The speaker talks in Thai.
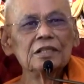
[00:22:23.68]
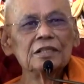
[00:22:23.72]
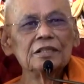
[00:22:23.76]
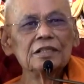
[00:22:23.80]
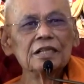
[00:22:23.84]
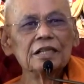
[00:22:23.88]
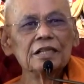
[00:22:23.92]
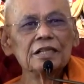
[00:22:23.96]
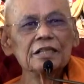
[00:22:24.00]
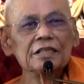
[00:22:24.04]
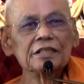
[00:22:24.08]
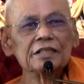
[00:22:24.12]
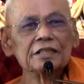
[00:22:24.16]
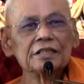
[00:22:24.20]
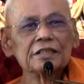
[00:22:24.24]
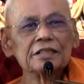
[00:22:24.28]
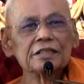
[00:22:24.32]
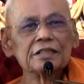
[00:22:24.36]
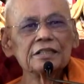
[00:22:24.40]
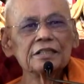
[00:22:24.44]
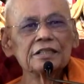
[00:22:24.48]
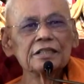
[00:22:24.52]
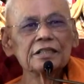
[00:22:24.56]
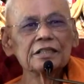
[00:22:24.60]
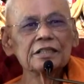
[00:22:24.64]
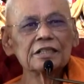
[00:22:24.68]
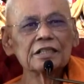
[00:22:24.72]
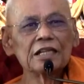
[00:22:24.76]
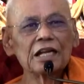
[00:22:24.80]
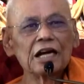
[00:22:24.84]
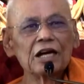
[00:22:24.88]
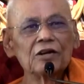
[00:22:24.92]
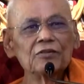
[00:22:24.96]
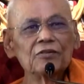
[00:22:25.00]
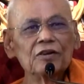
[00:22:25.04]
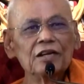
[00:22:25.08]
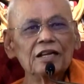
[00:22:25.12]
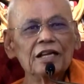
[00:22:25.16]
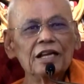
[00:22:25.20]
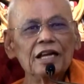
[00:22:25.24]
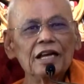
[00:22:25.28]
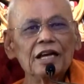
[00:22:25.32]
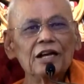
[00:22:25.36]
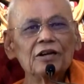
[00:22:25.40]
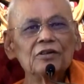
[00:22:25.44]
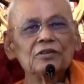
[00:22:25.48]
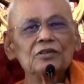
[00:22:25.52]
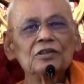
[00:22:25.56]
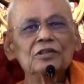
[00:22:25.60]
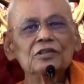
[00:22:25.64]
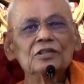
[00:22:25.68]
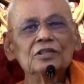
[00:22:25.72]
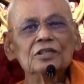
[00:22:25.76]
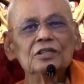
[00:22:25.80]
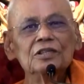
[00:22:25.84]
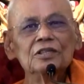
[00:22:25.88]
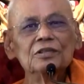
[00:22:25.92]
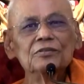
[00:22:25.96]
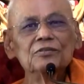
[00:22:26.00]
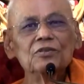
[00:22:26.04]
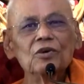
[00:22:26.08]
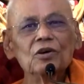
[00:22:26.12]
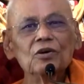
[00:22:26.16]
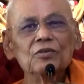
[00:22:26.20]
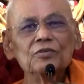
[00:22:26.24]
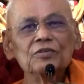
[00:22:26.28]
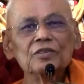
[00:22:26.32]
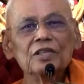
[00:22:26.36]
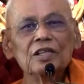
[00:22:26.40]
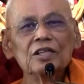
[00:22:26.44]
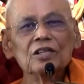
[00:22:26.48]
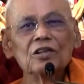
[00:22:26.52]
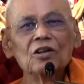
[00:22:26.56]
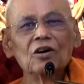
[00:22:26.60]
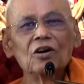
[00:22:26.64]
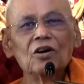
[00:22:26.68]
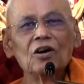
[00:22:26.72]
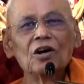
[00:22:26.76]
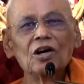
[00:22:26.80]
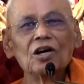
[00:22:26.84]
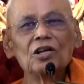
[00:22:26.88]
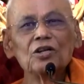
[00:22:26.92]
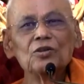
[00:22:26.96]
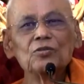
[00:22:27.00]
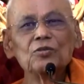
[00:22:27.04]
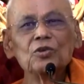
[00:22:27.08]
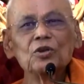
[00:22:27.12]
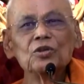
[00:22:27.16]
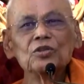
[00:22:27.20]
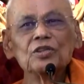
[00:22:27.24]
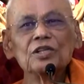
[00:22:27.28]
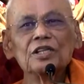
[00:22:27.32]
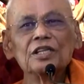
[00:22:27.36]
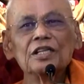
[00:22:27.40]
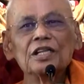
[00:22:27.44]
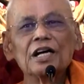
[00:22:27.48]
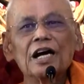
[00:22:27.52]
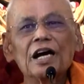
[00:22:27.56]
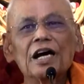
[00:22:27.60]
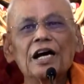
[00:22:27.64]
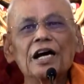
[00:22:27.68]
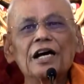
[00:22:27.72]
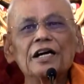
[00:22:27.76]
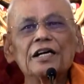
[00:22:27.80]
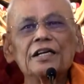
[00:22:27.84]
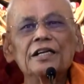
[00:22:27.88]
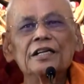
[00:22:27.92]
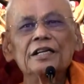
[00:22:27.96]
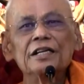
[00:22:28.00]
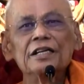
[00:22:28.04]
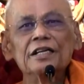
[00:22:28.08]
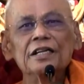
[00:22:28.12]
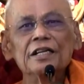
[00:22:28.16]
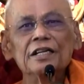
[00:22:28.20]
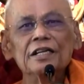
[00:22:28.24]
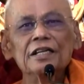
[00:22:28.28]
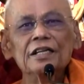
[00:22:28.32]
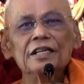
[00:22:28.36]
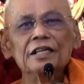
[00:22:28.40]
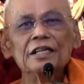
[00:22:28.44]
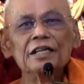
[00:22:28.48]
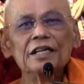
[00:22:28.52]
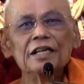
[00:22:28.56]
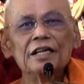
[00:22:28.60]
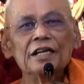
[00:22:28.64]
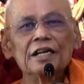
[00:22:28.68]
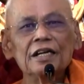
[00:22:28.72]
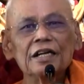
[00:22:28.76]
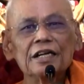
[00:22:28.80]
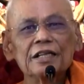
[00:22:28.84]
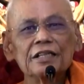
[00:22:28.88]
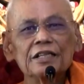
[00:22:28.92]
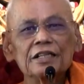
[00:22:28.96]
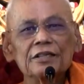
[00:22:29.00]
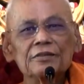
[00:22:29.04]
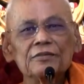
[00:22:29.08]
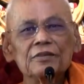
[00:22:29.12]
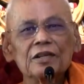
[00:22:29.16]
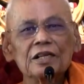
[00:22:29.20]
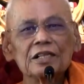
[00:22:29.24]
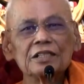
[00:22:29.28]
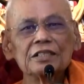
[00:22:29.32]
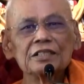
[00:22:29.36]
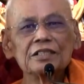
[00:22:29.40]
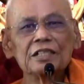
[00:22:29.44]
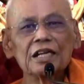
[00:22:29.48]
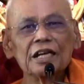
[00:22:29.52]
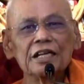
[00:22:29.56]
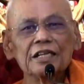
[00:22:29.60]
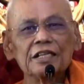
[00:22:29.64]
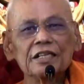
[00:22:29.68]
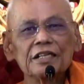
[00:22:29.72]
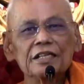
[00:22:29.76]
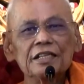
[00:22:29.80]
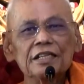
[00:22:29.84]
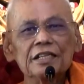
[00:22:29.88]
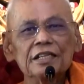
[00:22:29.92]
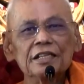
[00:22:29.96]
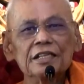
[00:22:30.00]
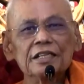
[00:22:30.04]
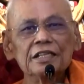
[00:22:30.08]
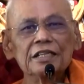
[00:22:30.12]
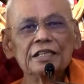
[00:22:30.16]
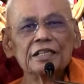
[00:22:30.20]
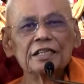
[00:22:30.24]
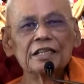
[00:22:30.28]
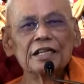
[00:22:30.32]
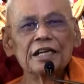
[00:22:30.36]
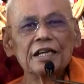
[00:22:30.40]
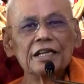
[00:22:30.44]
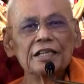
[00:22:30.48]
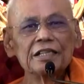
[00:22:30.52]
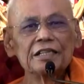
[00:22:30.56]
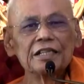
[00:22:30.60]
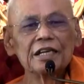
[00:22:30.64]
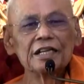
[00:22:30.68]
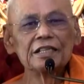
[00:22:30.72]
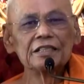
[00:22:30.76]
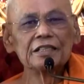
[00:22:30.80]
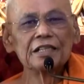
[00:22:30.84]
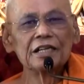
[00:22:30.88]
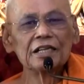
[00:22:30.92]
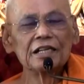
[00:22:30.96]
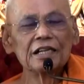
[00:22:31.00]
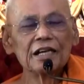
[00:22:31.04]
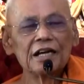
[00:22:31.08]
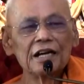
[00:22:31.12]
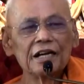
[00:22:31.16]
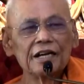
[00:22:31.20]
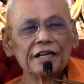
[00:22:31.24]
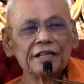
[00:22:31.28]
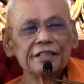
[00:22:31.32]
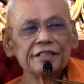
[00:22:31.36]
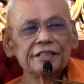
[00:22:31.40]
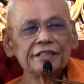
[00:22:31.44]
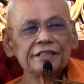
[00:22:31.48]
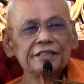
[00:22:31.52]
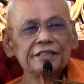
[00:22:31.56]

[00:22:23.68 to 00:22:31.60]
ได้กล่าวไว้แล้ว ผมจึงขออนุโมทนา และให้กำลังใจแก่ท่านทั้งหลาย